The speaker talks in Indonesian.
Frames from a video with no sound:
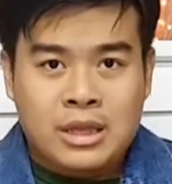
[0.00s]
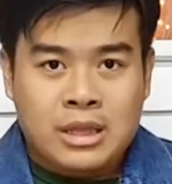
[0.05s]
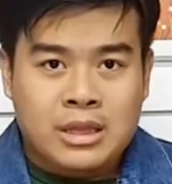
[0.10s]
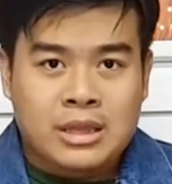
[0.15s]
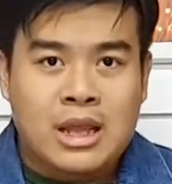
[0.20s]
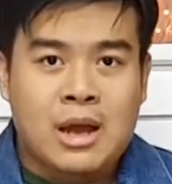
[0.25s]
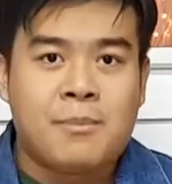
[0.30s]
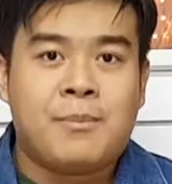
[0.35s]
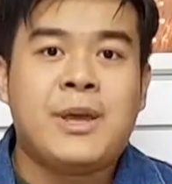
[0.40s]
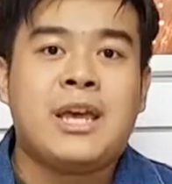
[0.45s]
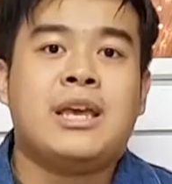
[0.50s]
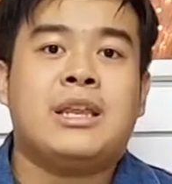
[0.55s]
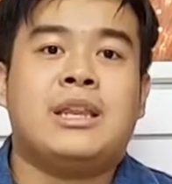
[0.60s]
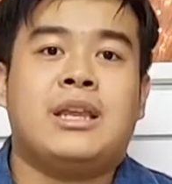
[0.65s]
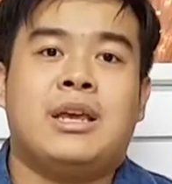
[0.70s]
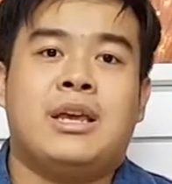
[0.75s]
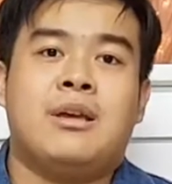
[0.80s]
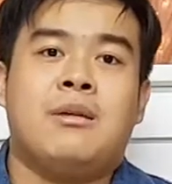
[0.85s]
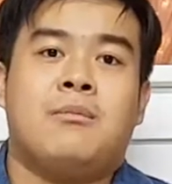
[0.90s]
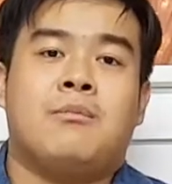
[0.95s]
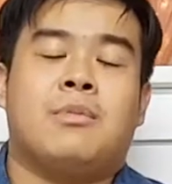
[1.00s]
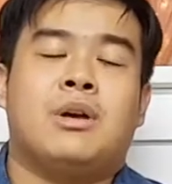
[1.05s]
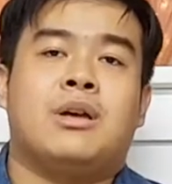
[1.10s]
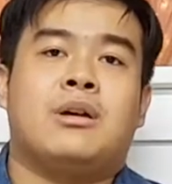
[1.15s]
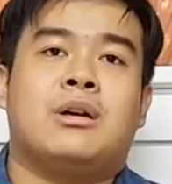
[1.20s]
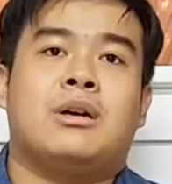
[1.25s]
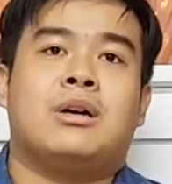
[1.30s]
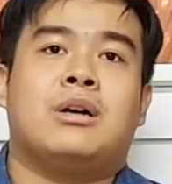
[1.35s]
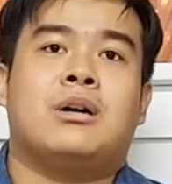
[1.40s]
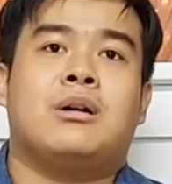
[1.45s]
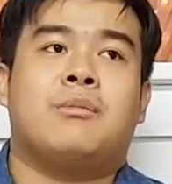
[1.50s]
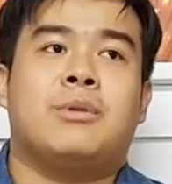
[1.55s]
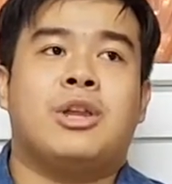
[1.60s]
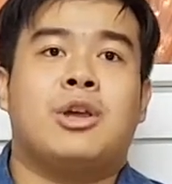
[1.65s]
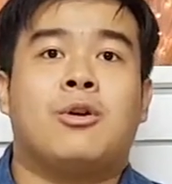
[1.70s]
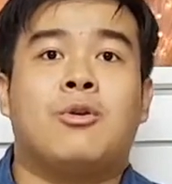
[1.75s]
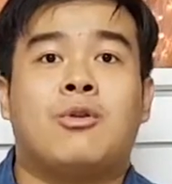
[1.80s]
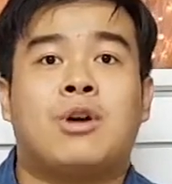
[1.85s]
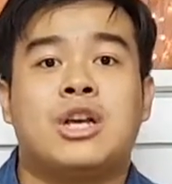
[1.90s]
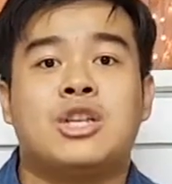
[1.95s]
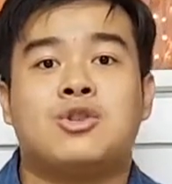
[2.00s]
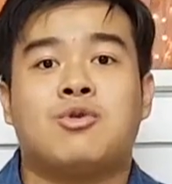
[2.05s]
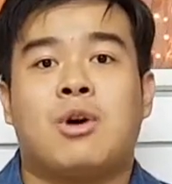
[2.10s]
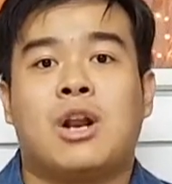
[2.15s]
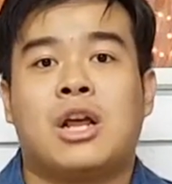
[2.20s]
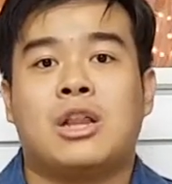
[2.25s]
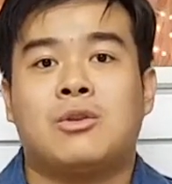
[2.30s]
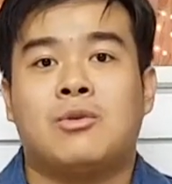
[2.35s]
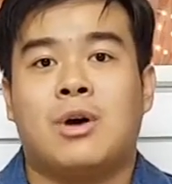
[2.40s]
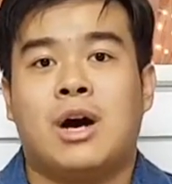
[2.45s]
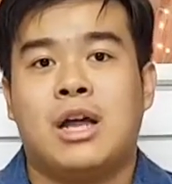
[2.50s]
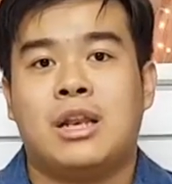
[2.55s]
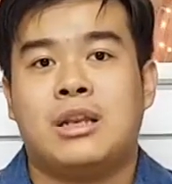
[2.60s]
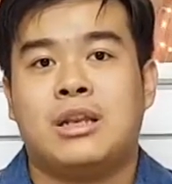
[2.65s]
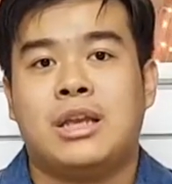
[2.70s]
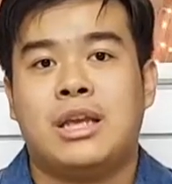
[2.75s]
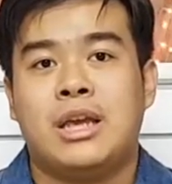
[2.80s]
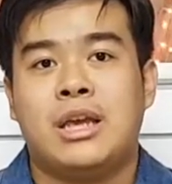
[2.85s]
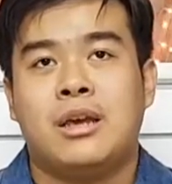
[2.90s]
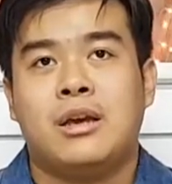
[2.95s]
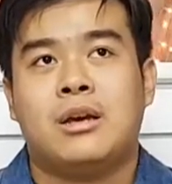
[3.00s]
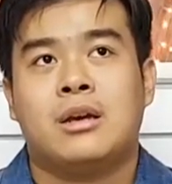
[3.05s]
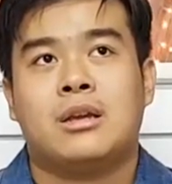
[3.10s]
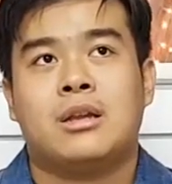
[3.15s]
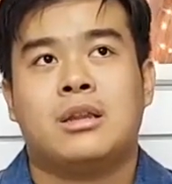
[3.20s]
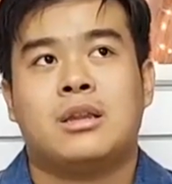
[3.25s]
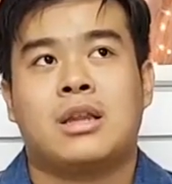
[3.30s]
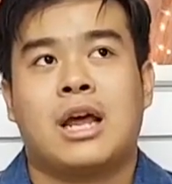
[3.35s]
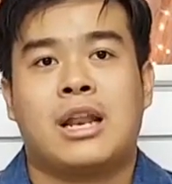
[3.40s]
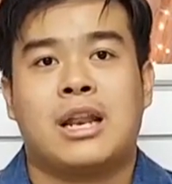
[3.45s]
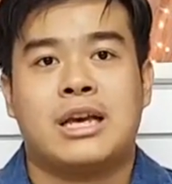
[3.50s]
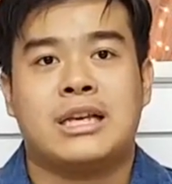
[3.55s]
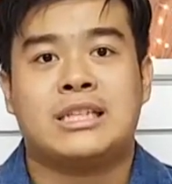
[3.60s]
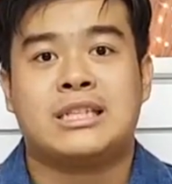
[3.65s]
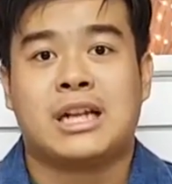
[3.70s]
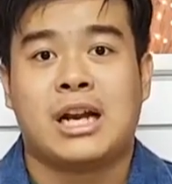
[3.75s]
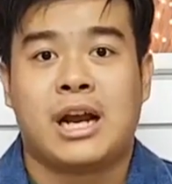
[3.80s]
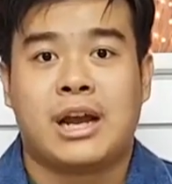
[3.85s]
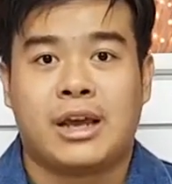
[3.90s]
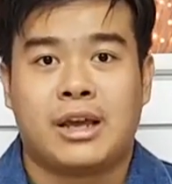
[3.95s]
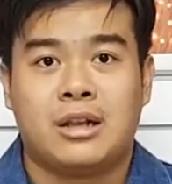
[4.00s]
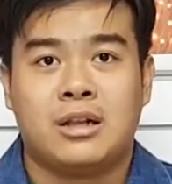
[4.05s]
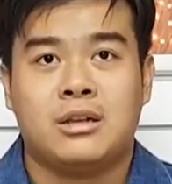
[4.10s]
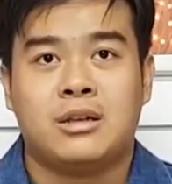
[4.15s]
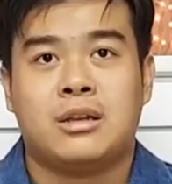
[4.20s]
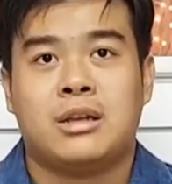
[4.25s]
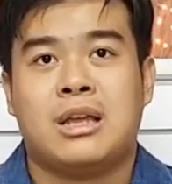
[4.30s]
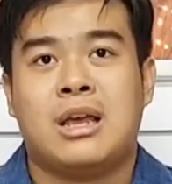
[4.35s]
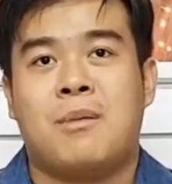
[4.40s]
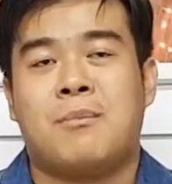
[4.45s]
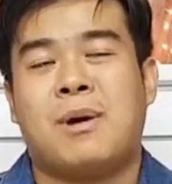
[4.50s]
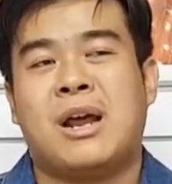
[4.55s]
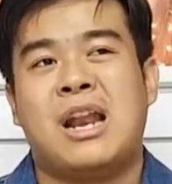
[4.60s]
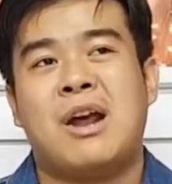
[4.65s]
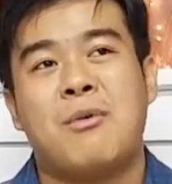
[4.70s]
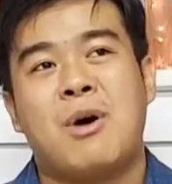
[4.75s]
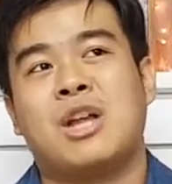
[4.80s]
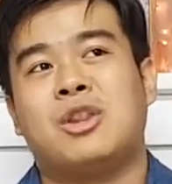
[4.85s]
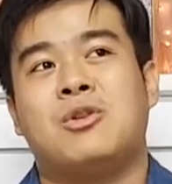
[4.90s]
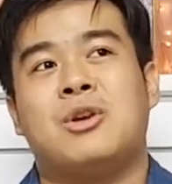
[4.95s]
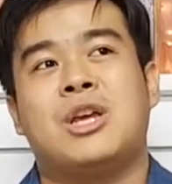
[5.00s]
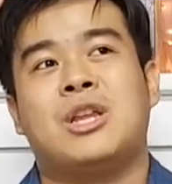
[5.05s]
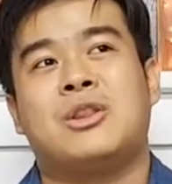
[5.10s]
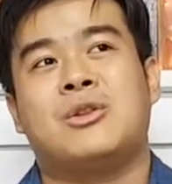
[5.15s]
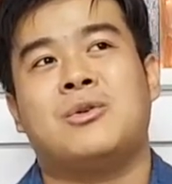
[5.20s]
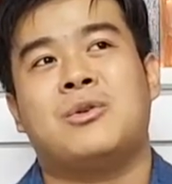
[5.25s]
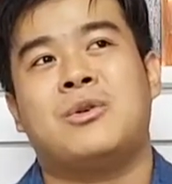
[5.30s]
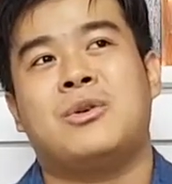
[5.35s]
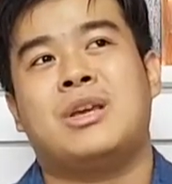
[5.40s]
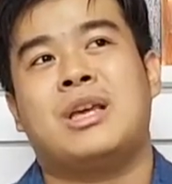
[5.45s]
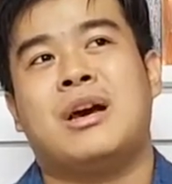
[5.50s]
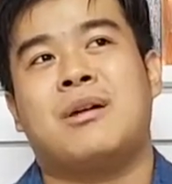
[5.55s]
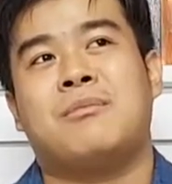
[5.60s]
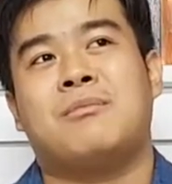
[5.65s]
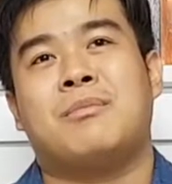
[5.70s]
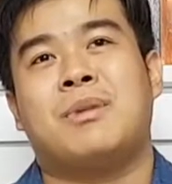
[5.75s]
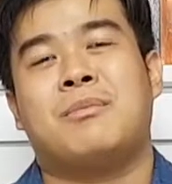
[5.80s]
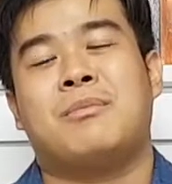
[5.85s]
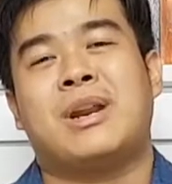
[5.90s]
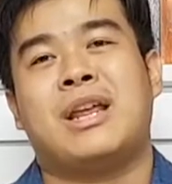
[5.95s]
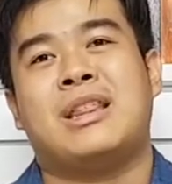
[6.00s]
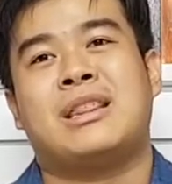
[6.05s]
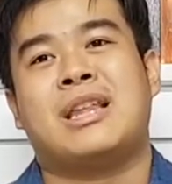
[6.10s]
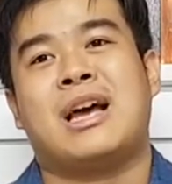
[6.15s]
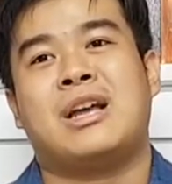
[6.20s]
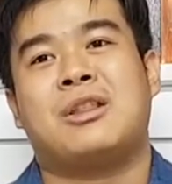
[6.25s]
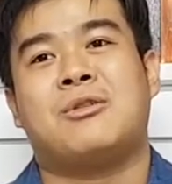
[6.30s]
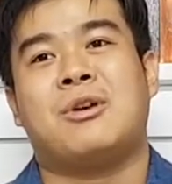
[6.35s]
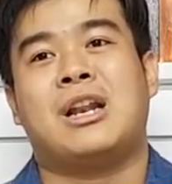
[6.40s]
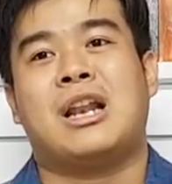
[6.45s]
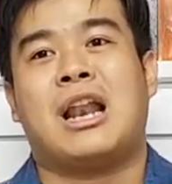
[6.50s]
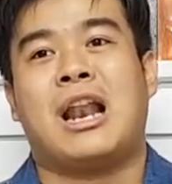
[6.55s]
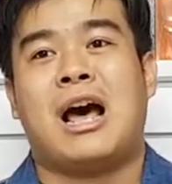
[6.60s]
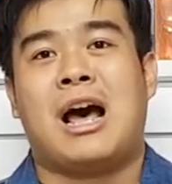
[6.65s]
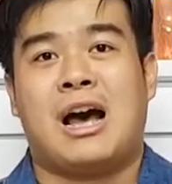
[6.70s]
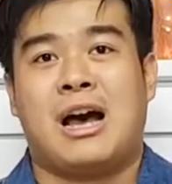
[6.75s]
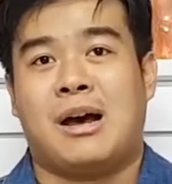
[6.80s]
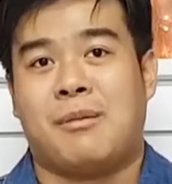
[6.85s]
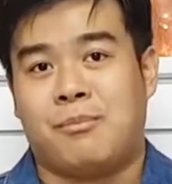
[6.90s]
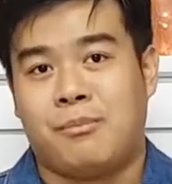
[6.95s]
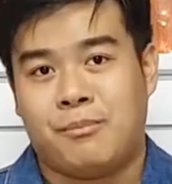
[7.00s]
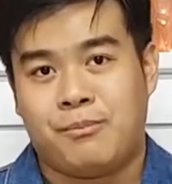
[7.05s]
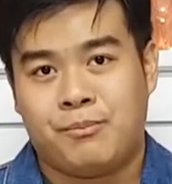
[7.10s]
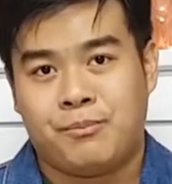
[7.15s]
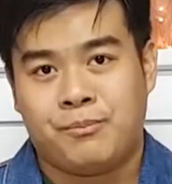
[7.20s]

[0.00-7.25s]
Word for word: Nabi ini me, uh, menyerukan suara Tuhan di tanah Israel yang pada waktu itu yang memerintah itu adalah Ahab.